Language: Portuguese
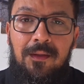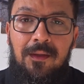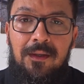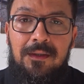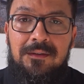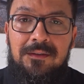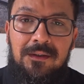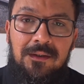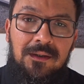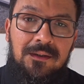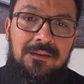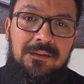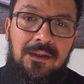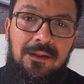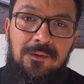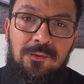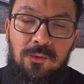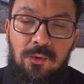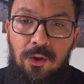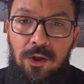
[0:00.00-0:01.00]
esse lance
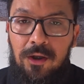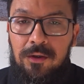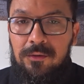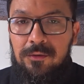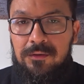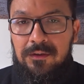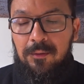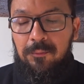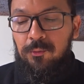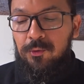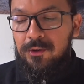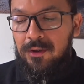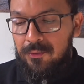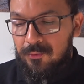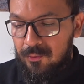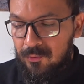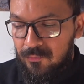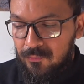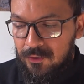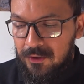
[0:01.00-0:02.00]
aí do óleo, que tem muita
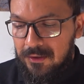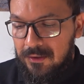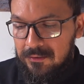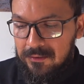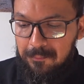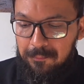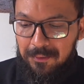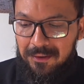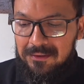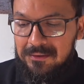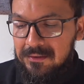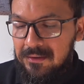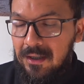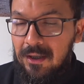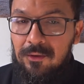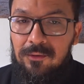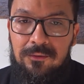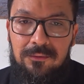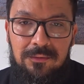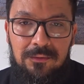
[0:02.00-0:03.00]
dúvida, né? Se é
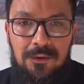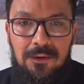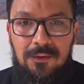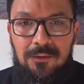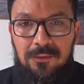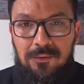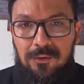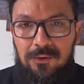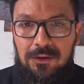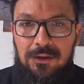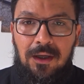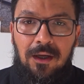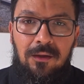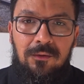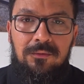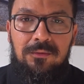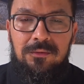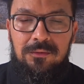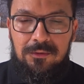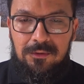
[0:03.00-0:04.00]
parcial,
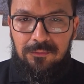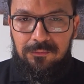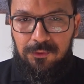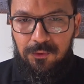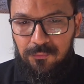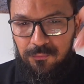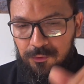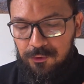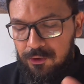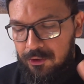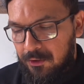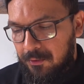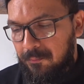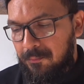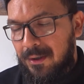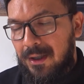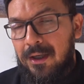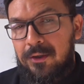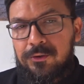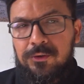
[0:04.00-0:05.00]
total. Então tem um vídeo aqui
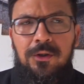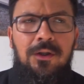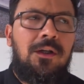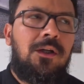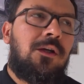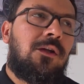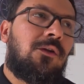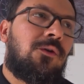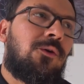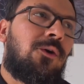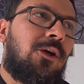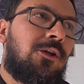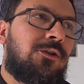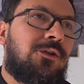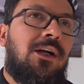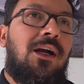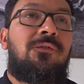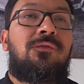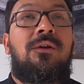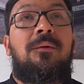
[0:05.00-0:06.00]
embaixo.
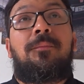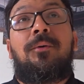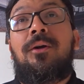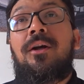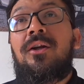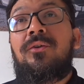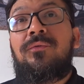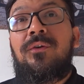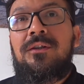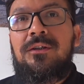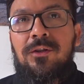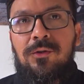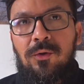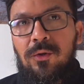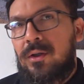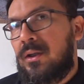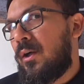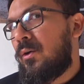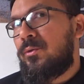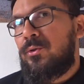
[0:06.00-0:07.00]
Lógico, ah, Felipe, eu quero fazer
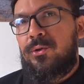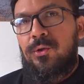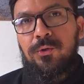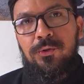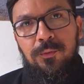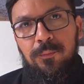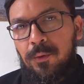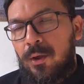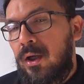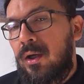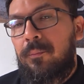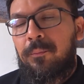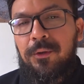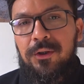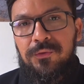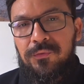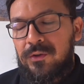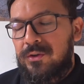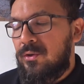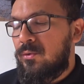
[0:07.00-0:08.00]
total. Show de bola,
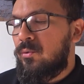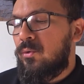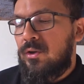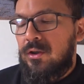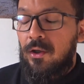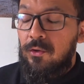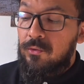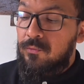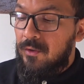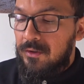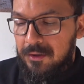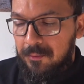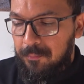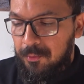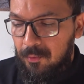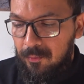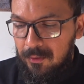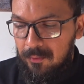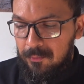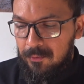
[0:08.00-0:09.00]
pode fazer total, não vai ter
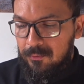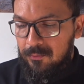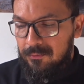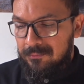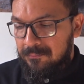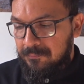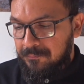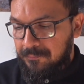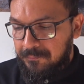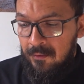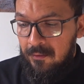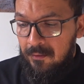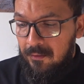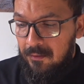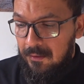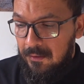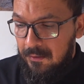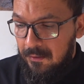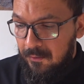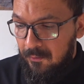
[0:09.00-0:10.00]
problema algum.
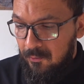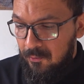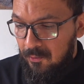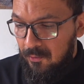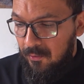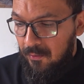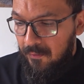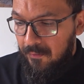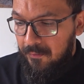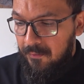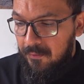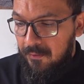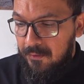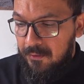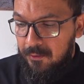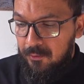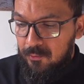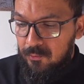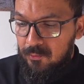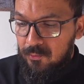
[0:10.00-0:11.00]
E aqui, e
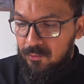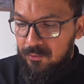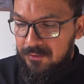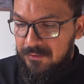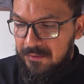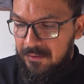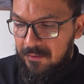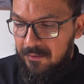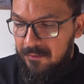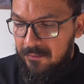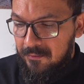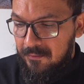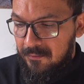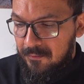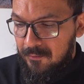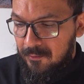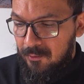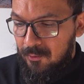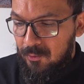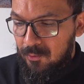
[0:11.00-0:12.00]
aqui o user
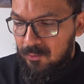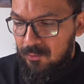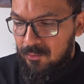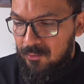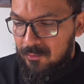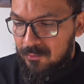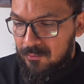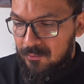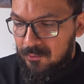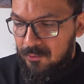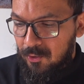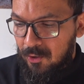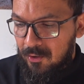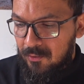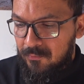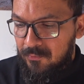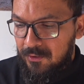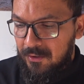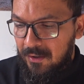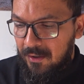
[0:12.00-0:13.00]
Lu
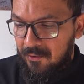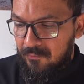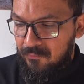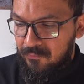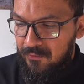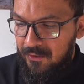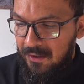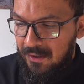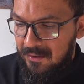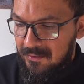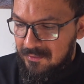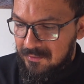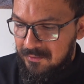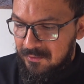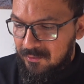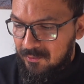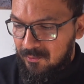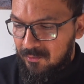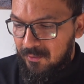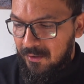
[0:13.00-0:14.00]

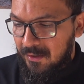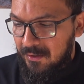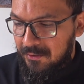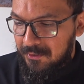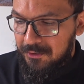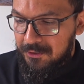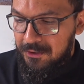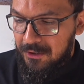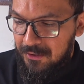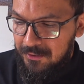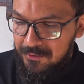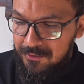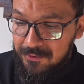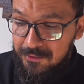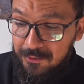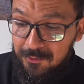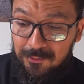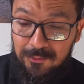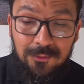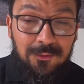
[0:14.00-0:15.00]

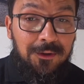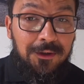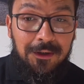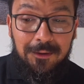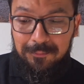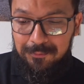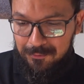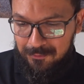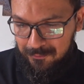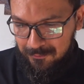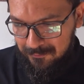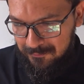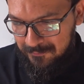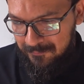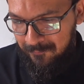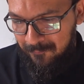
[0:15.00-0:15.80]
9FE5NG5Y.